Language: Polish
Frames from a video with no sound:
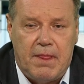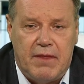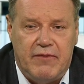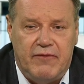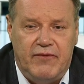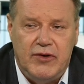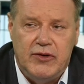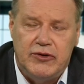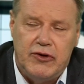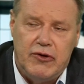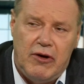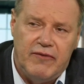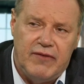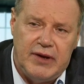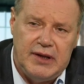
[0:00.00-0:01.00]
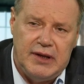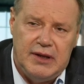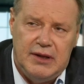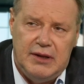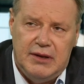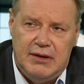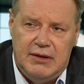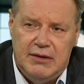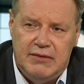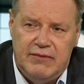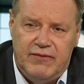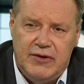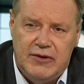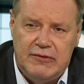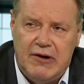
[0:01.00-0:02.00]
wyjątkowe,
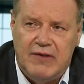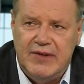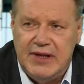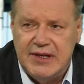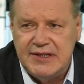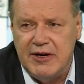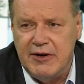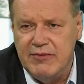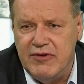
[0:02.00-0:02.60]
wyjątkowe na całym